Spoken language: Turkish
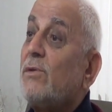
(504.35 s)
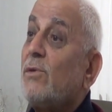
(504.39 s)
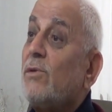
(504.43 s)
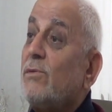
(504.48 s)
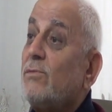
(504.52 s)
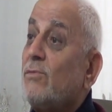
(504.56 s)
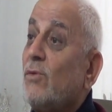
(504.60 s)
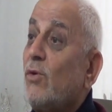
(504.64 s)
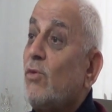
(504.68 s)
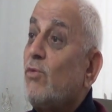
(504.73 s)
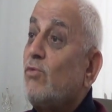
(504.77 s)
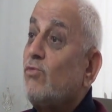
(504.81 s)

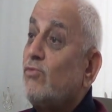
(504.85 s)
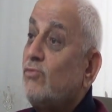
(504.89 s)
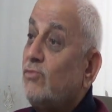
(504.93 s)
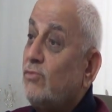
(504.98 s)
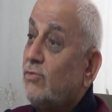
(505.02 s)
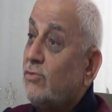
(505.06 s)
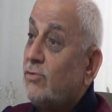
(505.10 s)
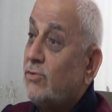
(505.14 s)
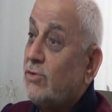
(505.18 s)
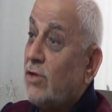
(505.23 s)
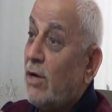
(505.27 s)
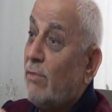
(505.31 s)
o
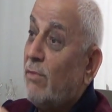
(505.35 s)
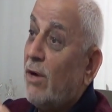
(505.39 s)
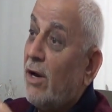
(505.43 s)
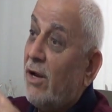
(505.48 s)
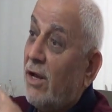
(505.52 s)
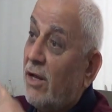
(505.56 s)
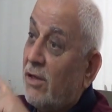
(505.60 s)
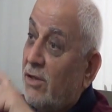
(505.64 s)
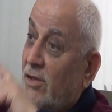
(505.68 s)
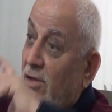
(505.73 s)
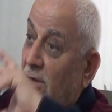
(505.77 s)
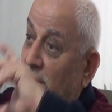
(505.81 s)

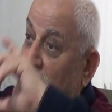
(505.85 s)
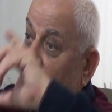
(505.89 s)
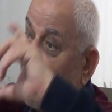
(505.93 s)
kemalatıyla